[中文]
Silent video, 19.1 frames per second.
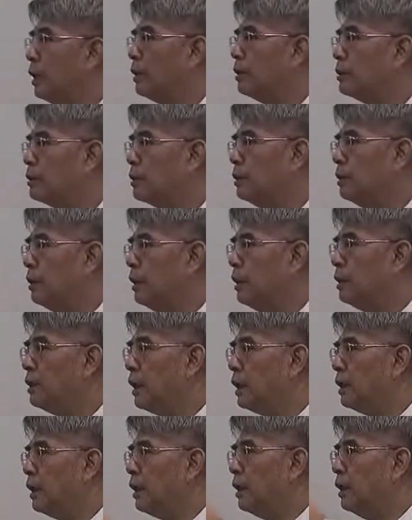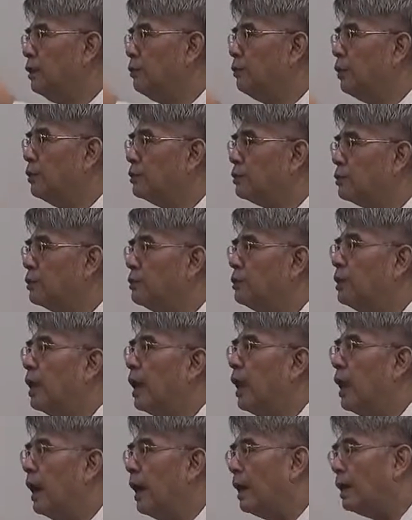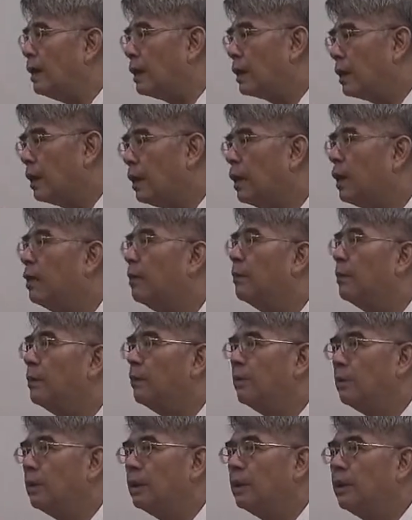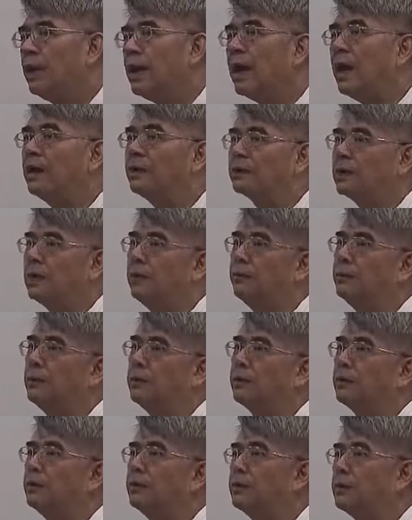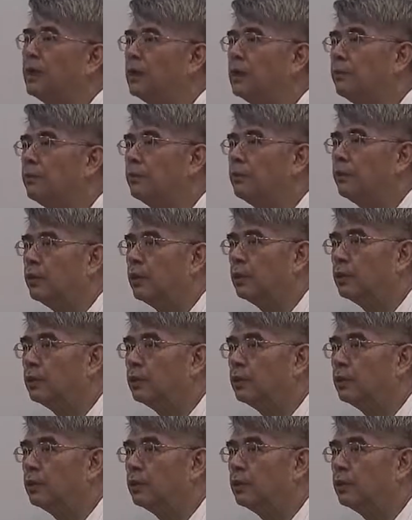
样，离大家很远，是哪一个量上面跟大家不一